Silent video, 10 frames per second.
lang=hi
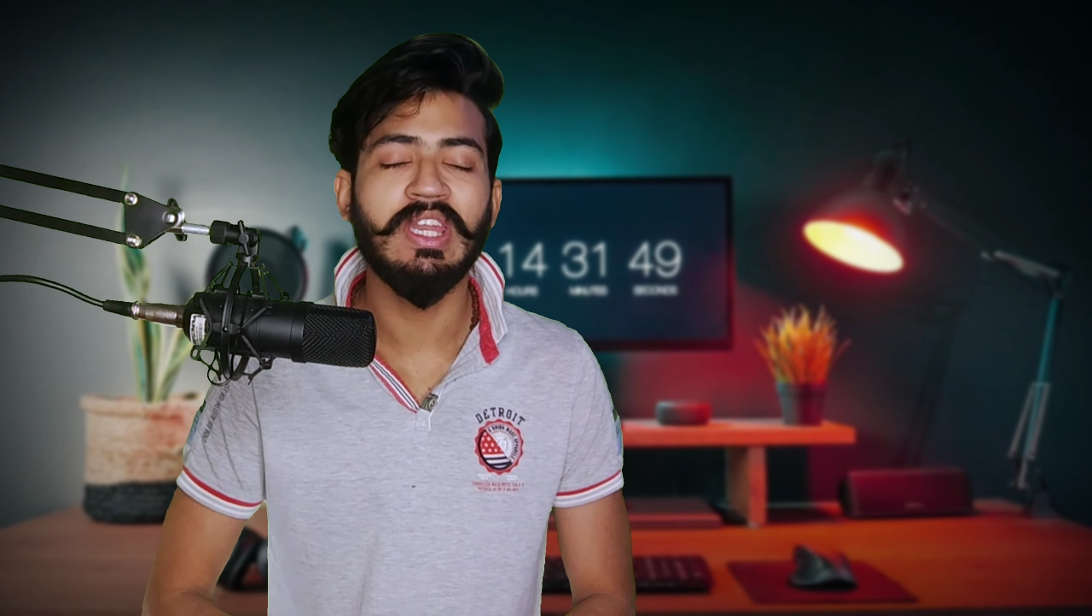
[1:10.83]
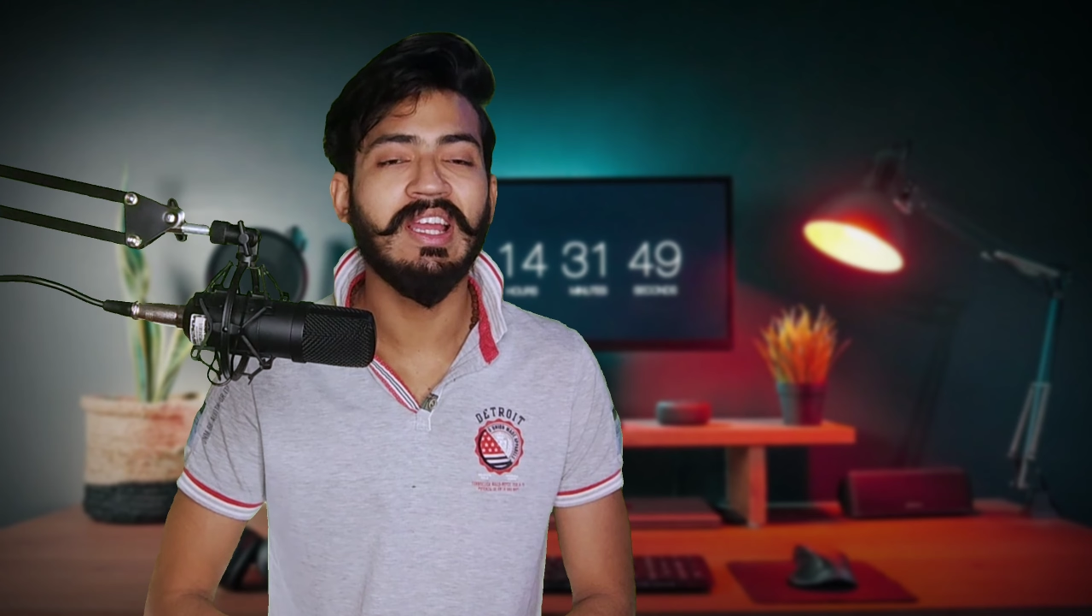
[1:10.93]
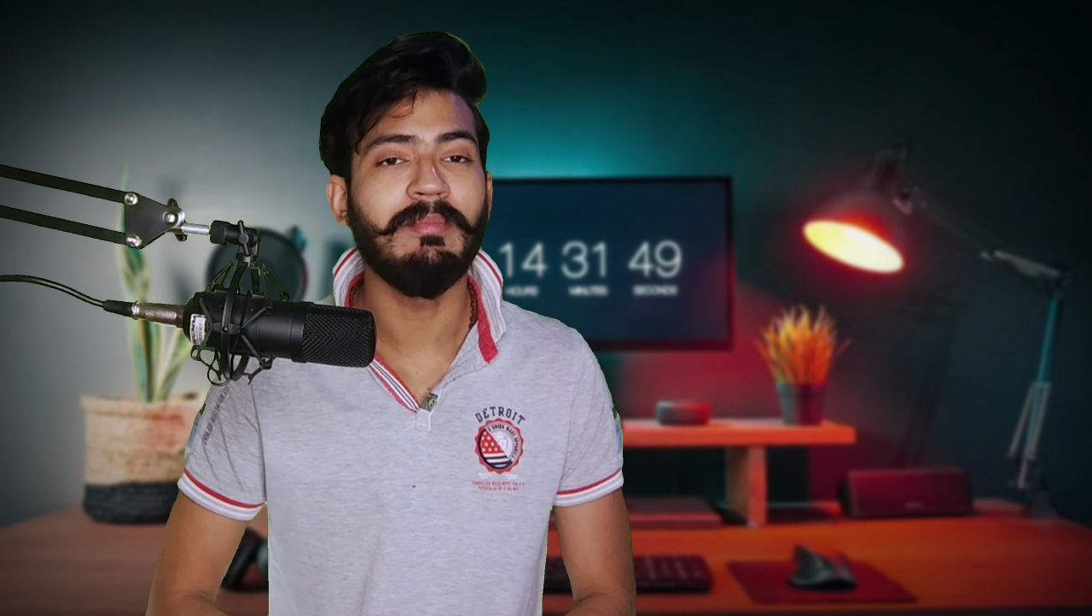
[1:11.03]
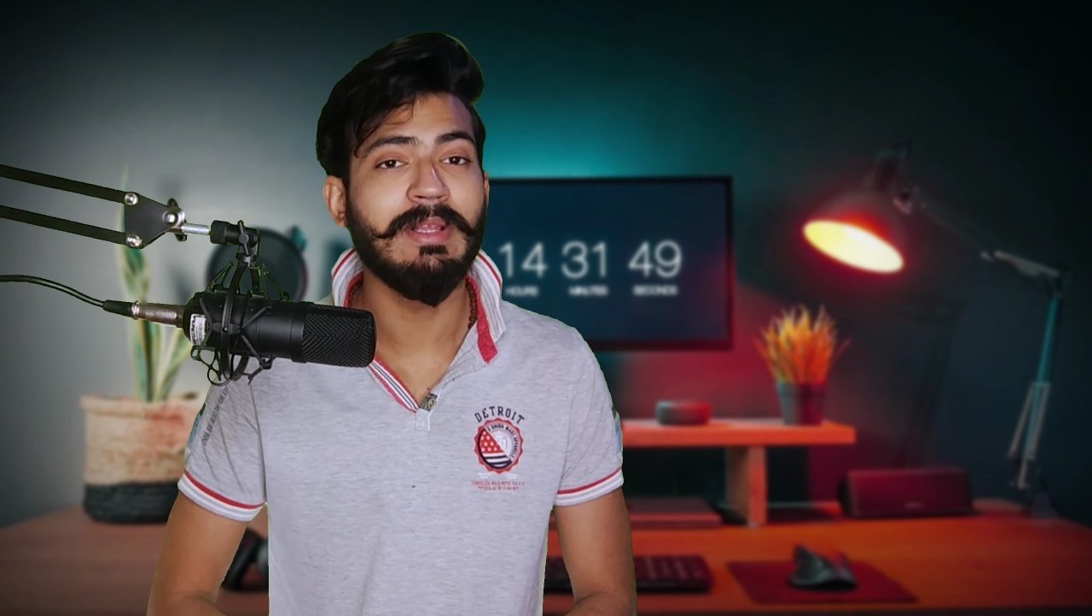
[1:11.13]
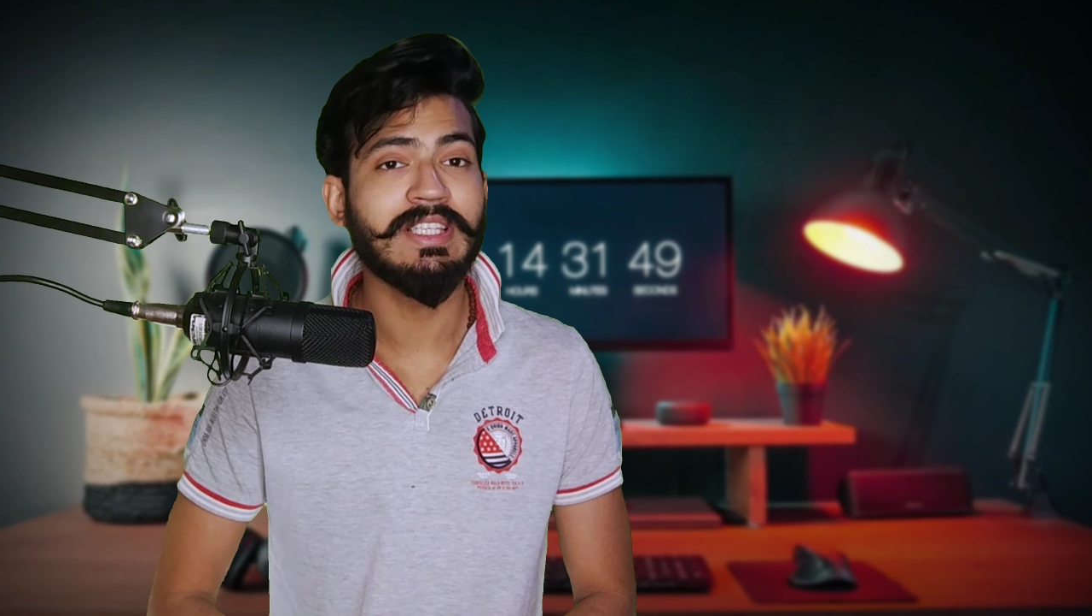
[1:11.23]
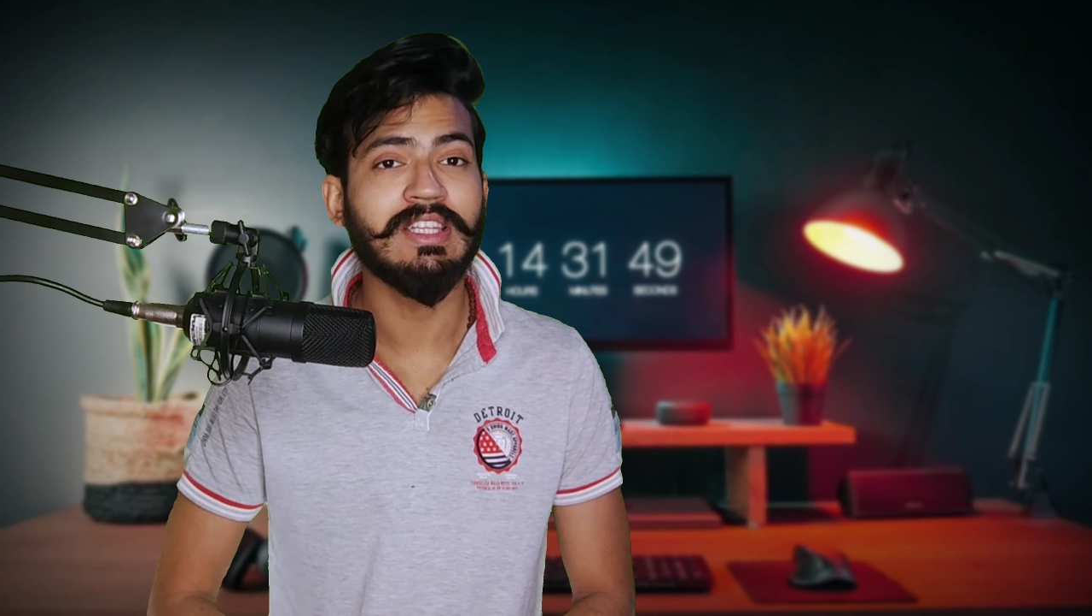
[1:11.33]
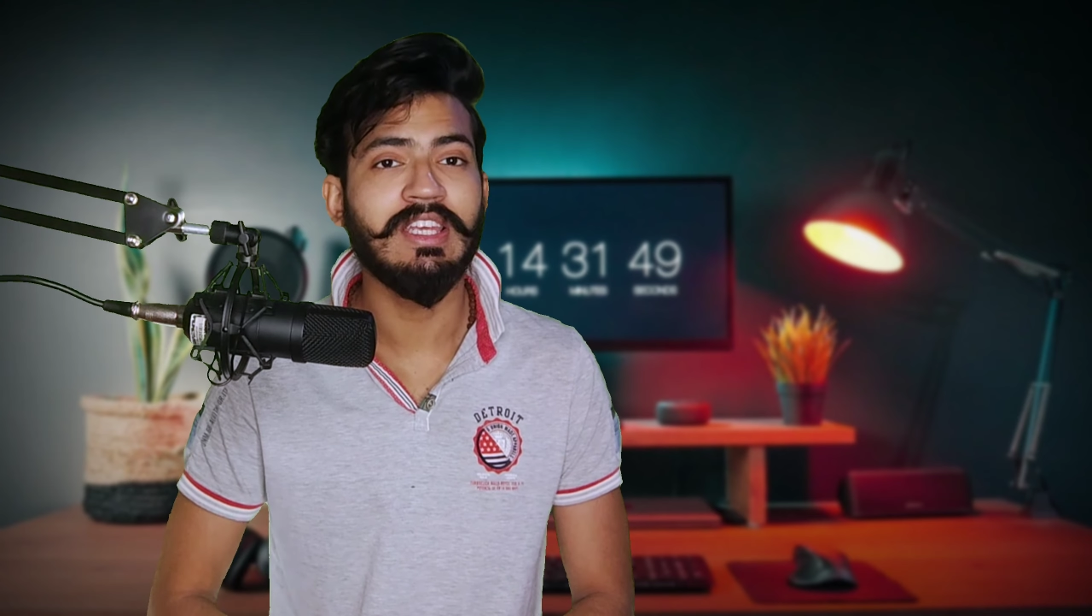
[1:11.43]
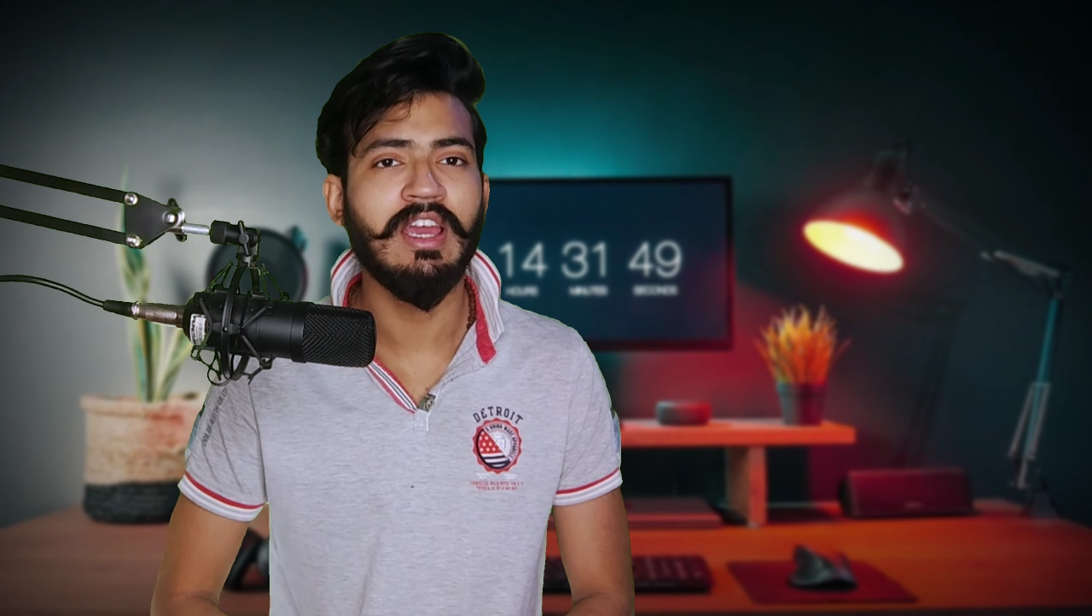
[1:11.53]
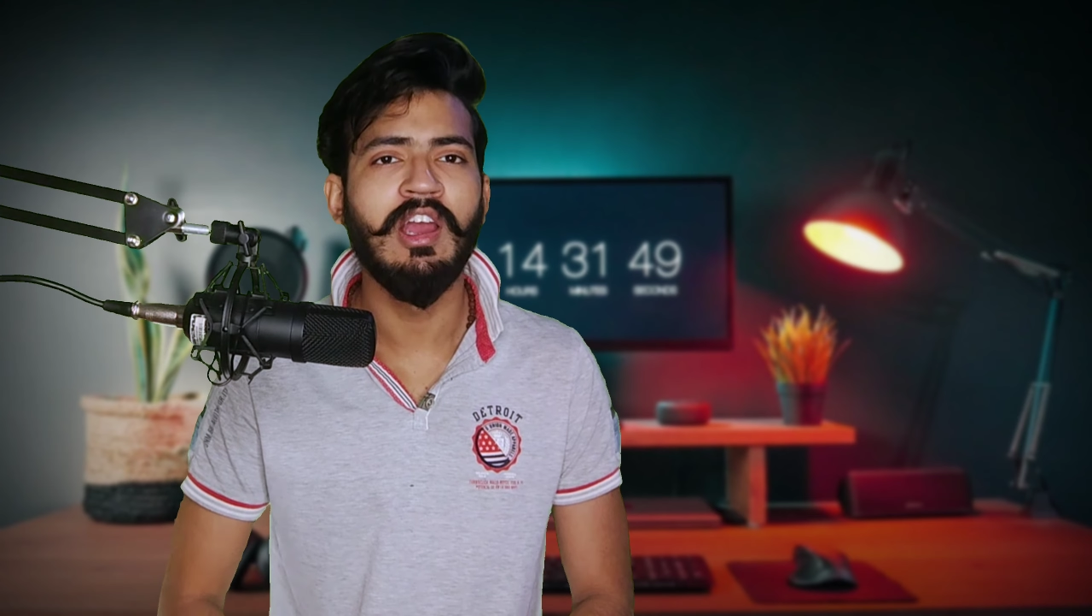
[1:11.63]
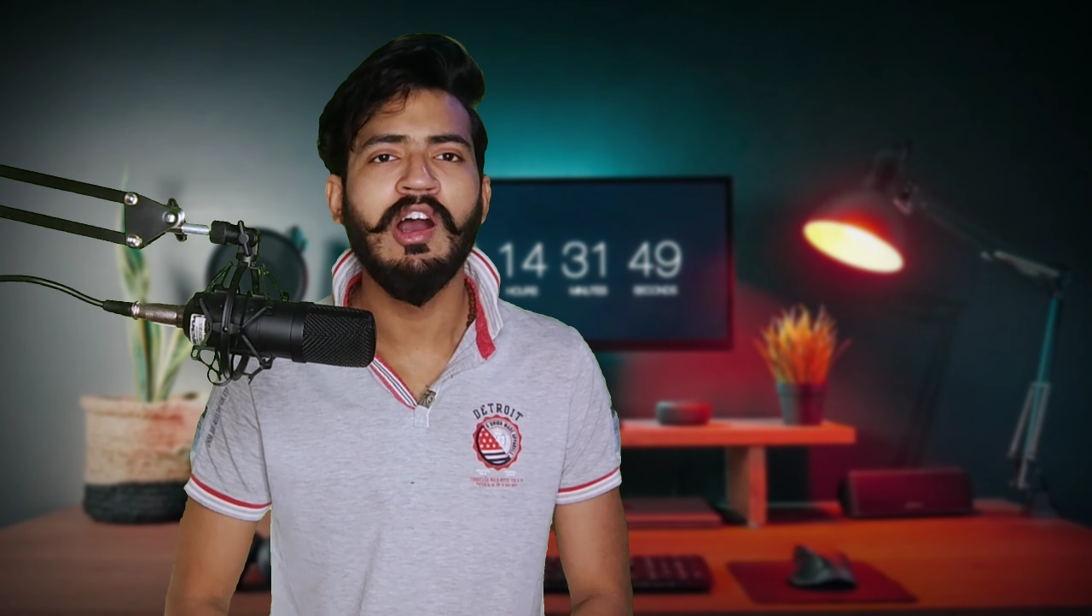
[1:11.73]
देने के लिए मिल
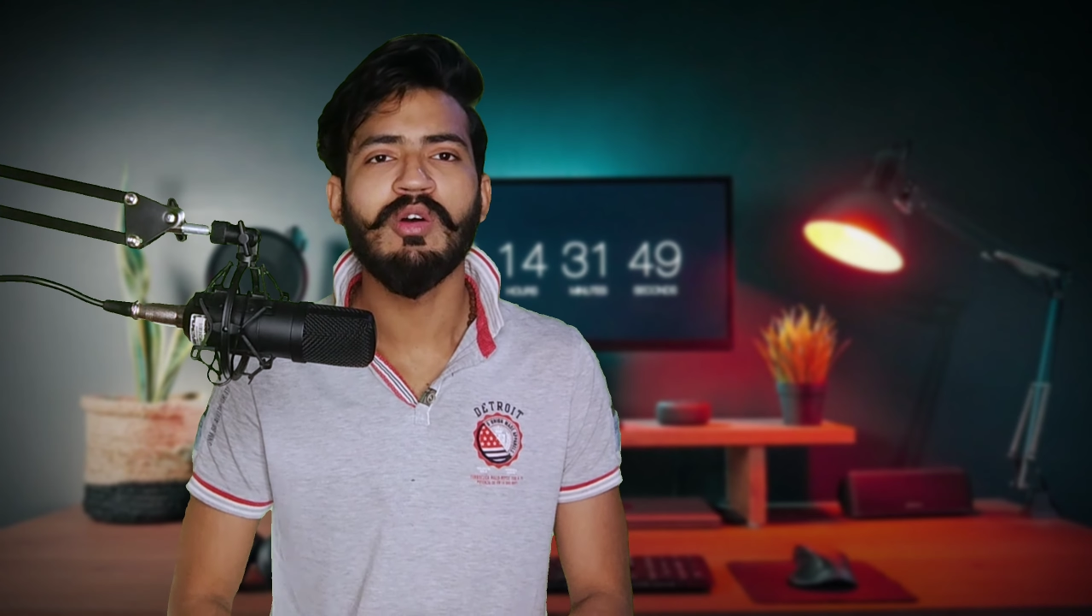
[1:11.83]
सकती है